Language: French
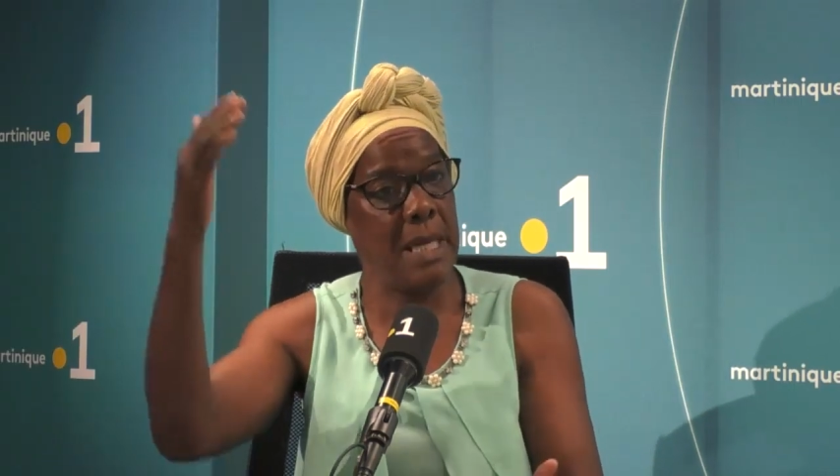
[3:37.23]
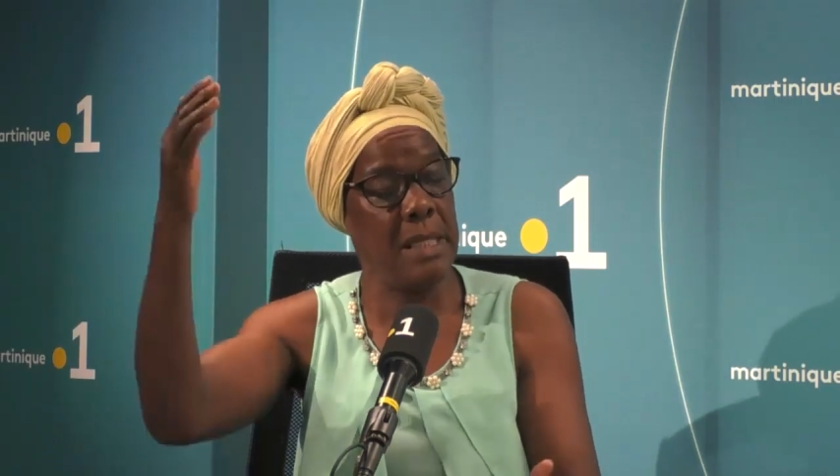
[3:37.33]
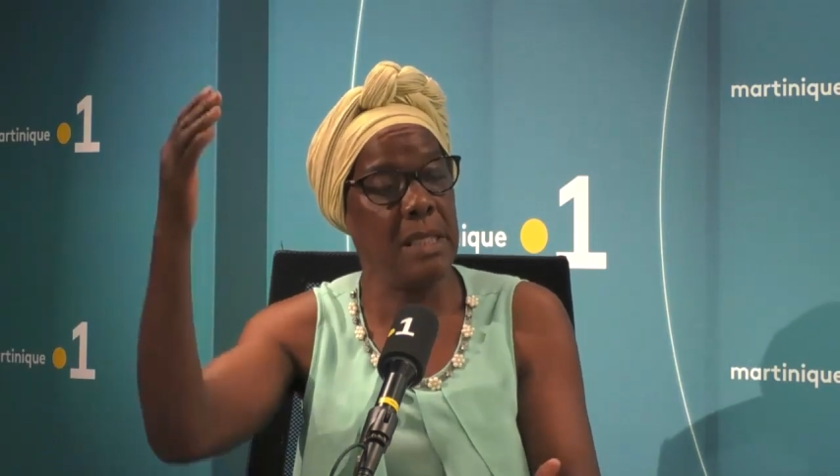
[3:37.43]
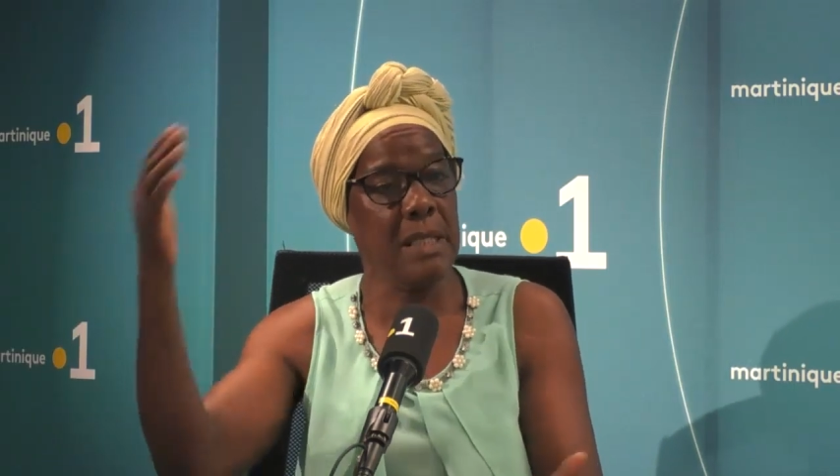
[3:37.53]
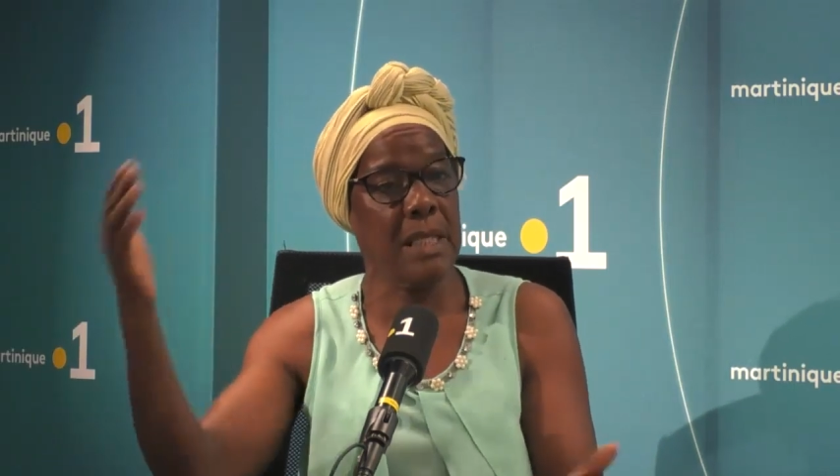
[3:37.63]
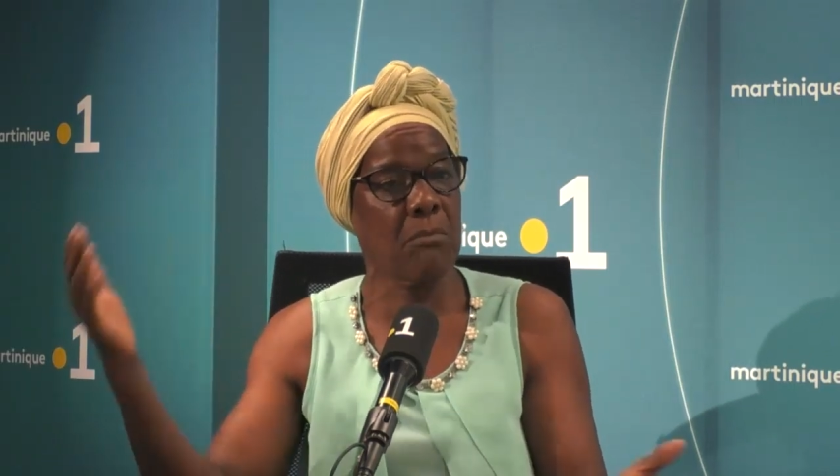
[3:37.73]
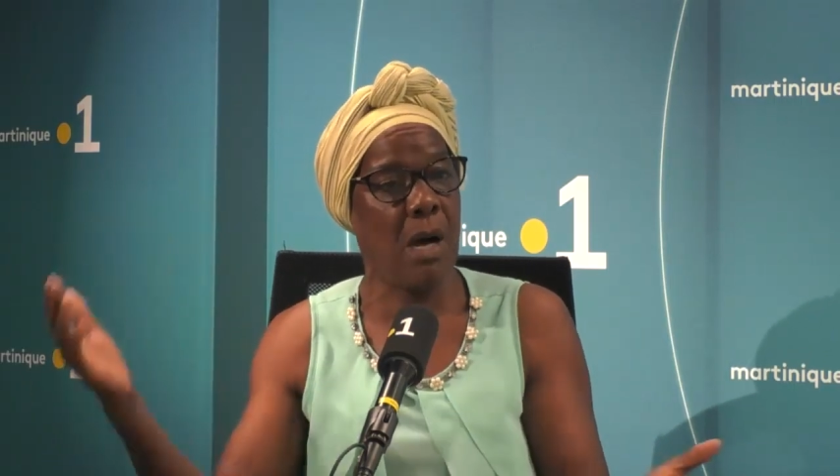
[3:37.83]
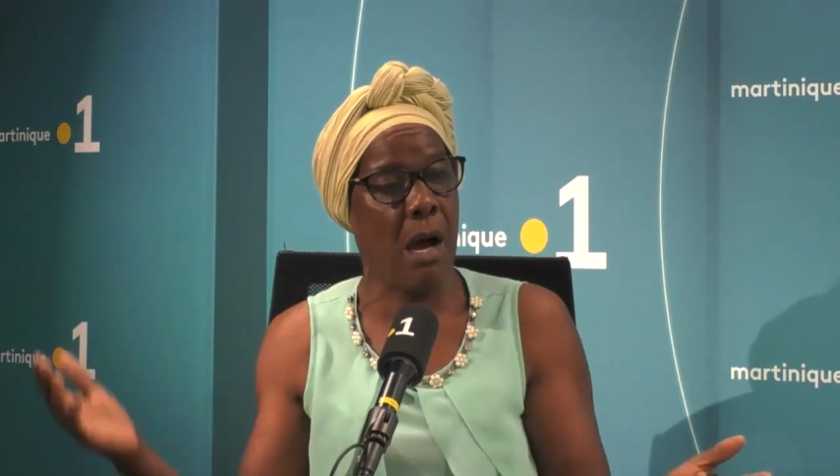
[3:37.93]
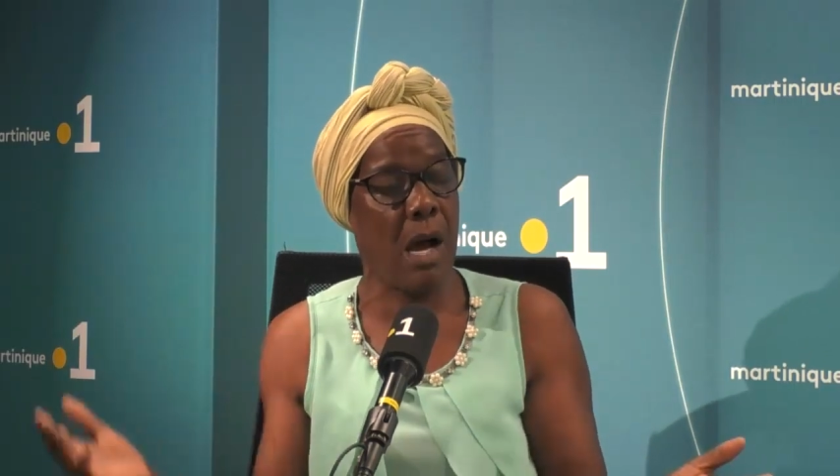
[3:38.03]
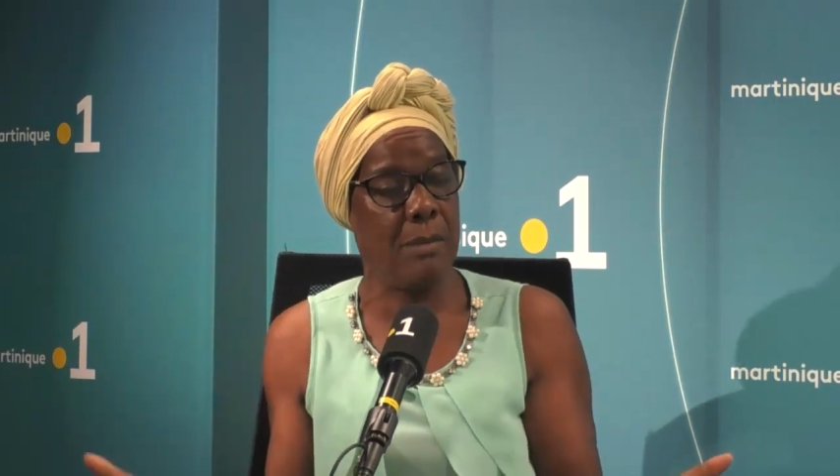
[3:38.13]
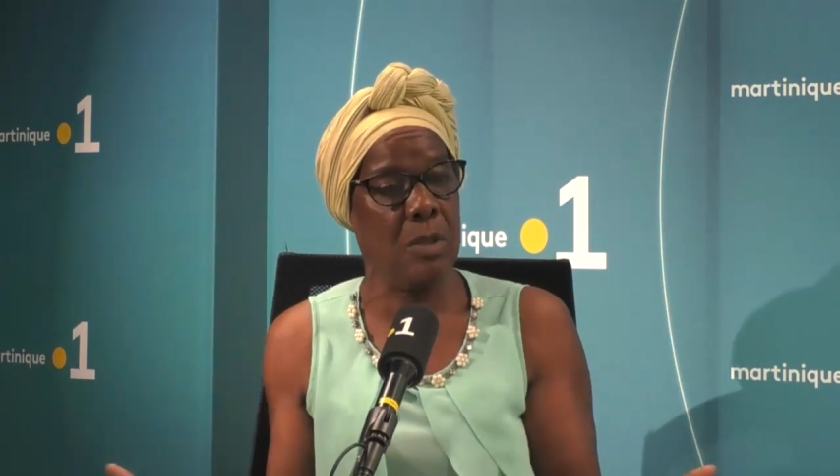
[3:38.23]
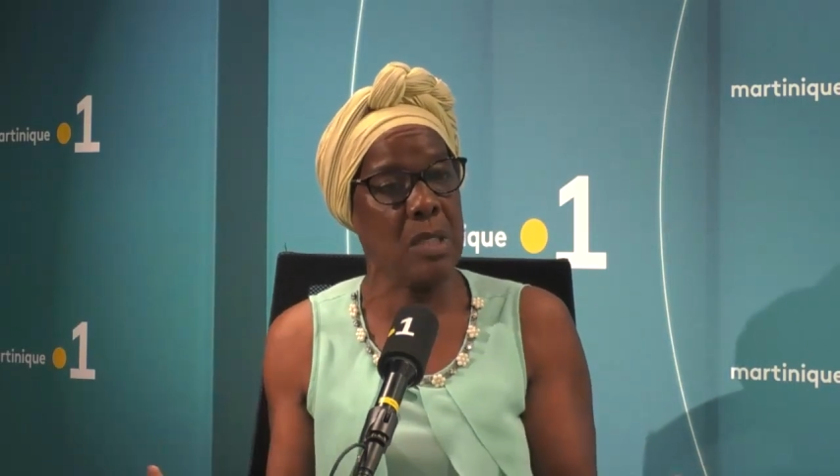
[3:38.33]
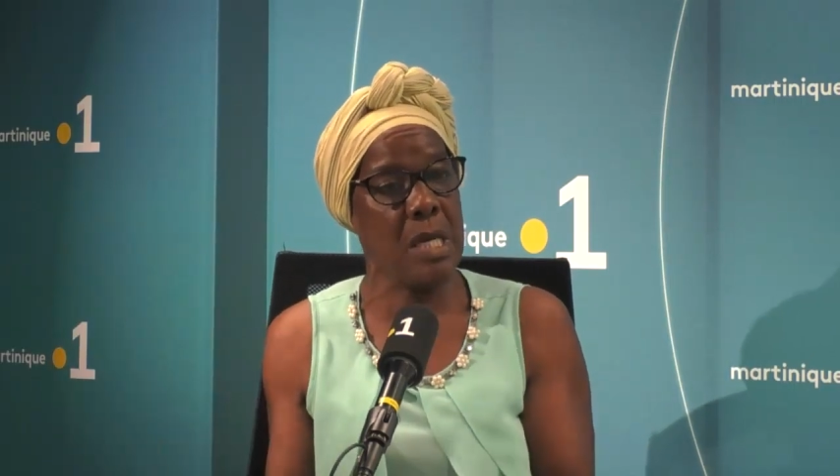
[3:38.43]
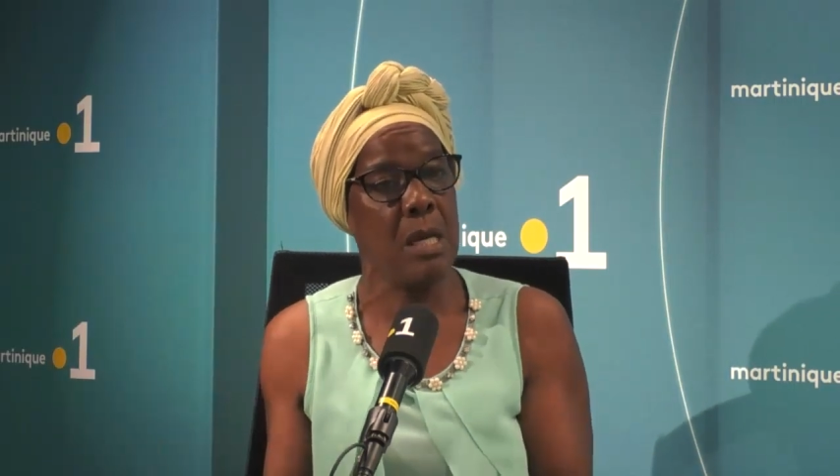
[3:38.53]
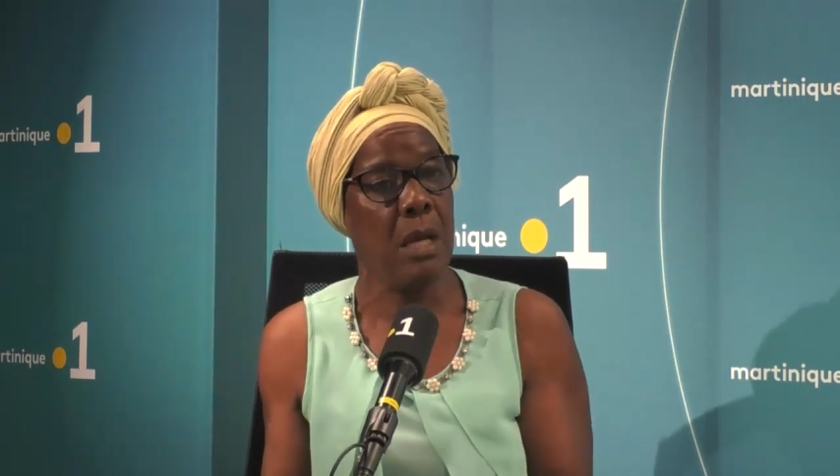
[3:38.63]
années endettement en monté.